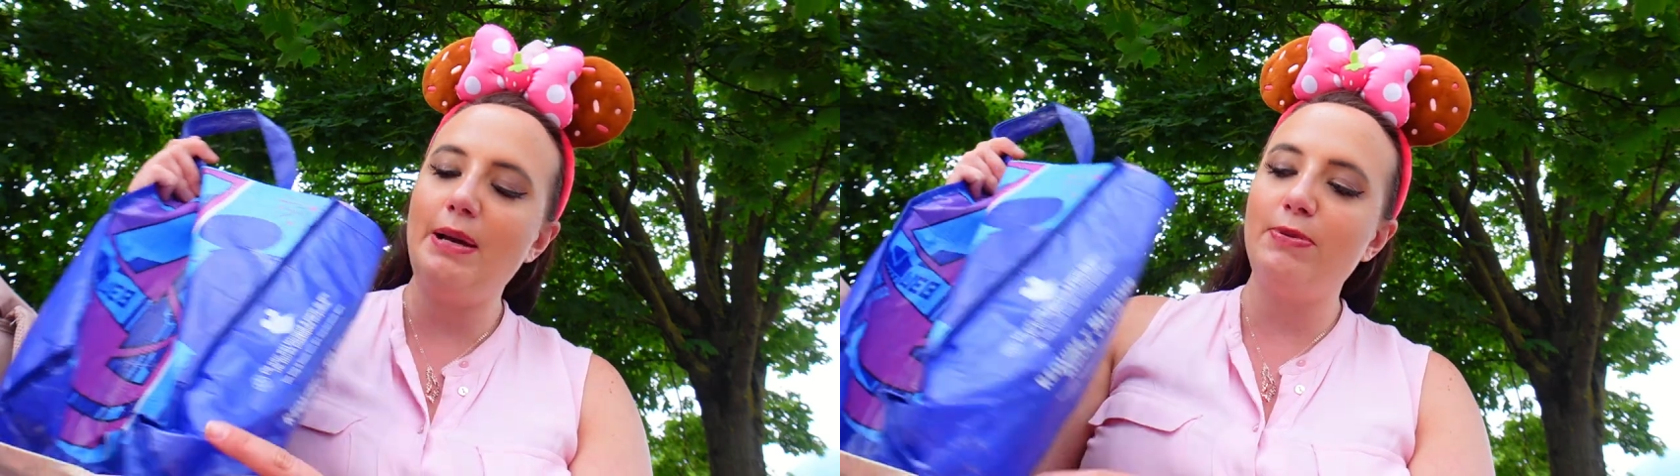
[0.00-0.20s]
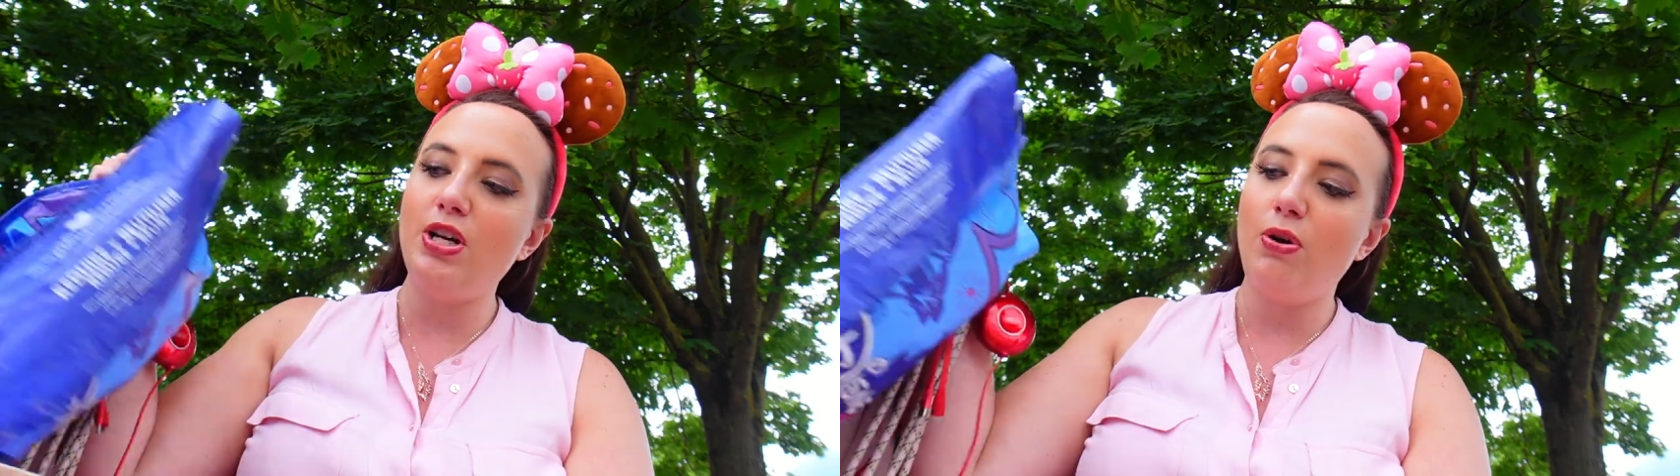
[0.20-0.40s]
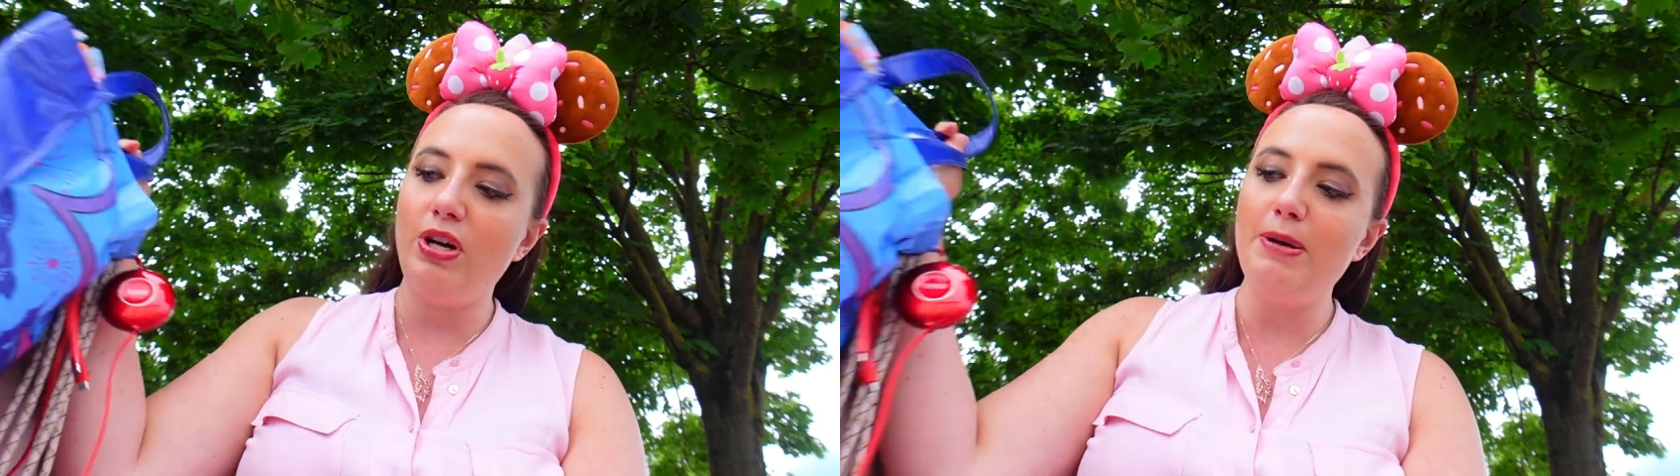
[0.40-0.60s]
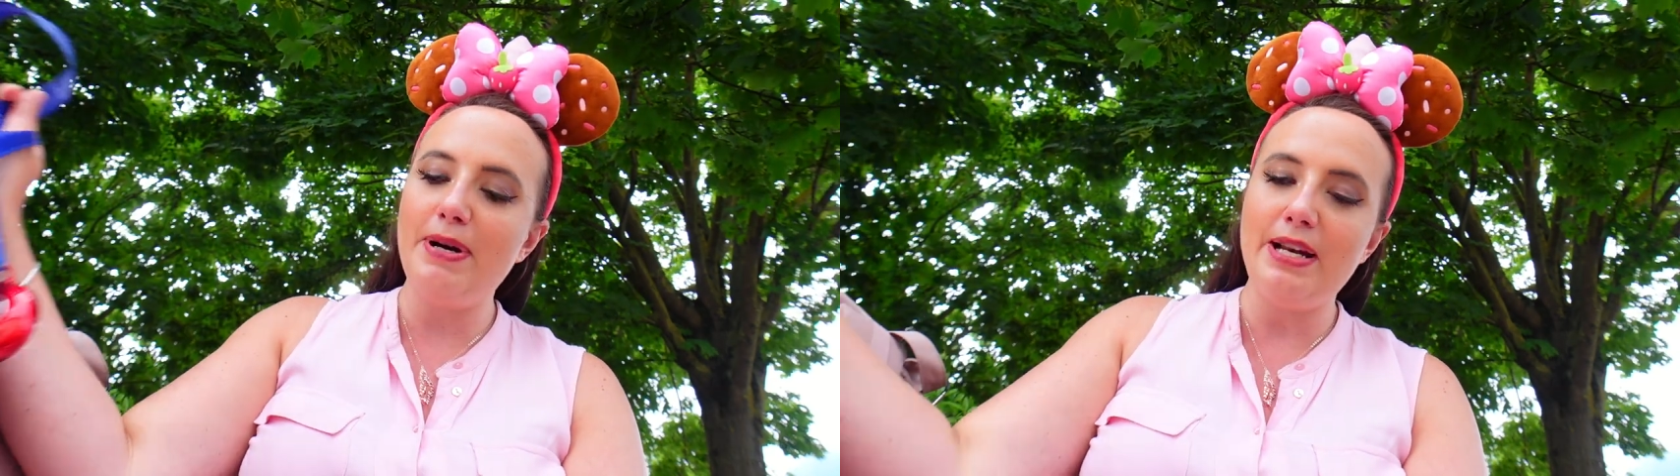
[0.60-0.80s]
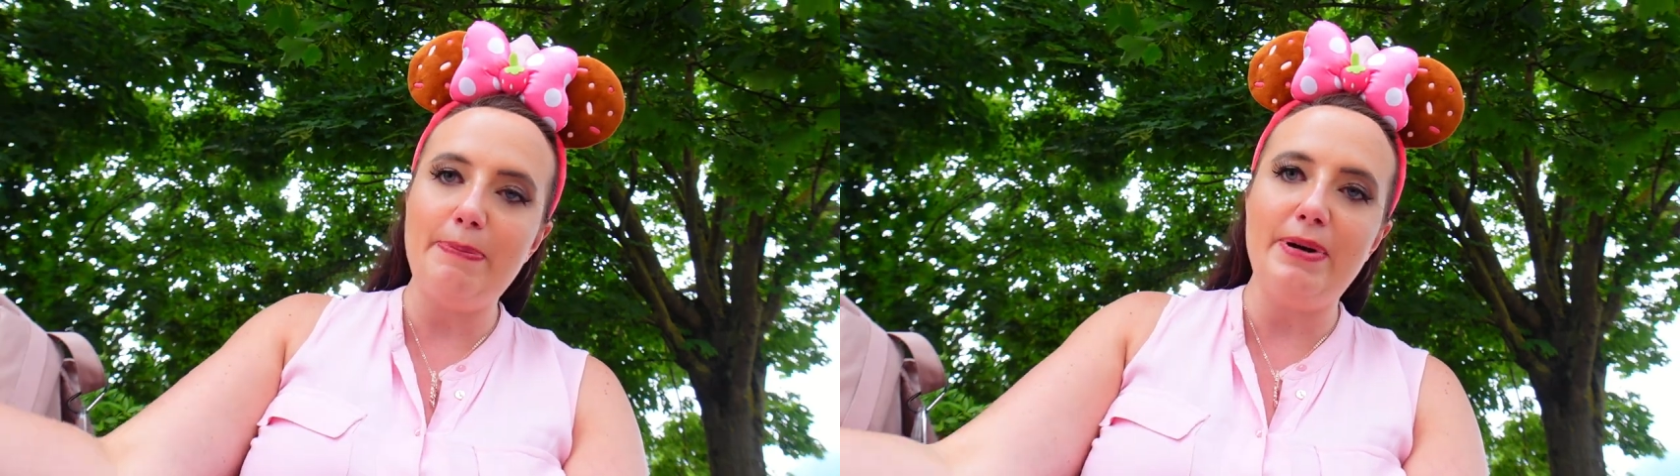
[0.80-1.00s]
habe ich auch
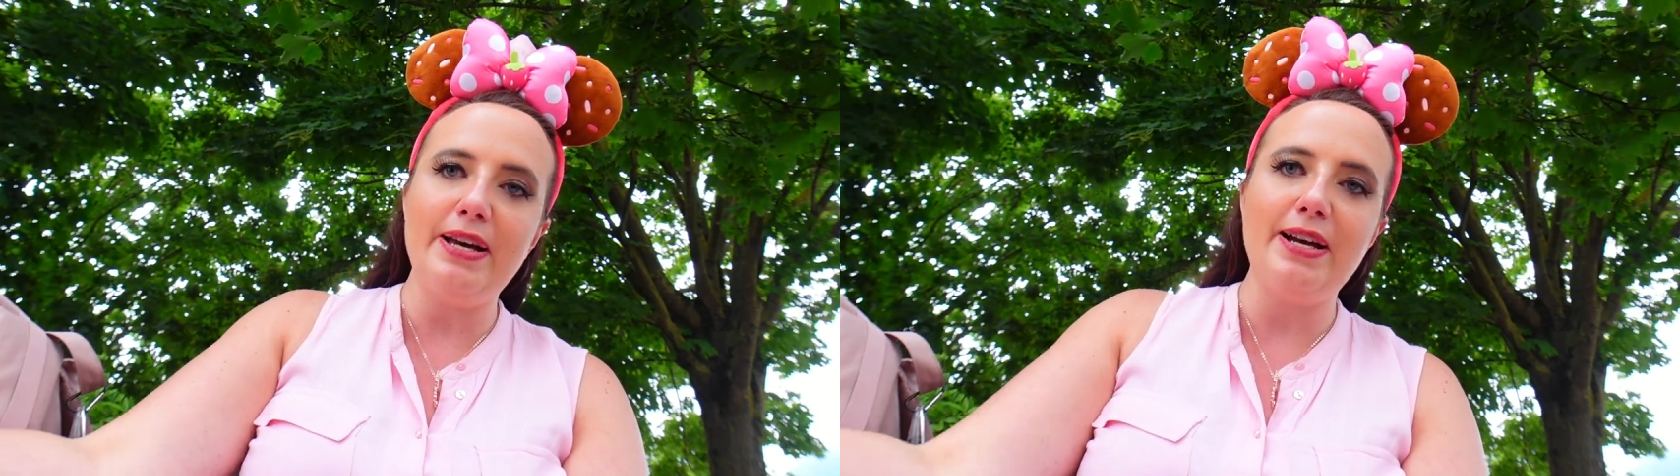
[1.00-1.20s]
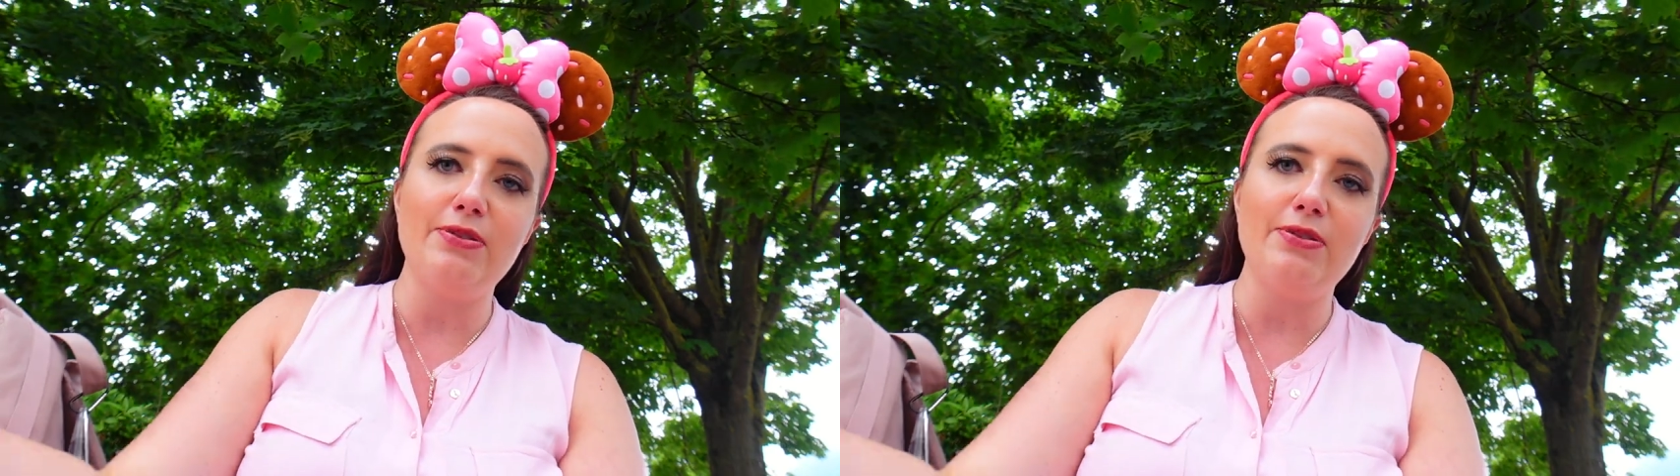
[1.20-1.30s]
immer dabei.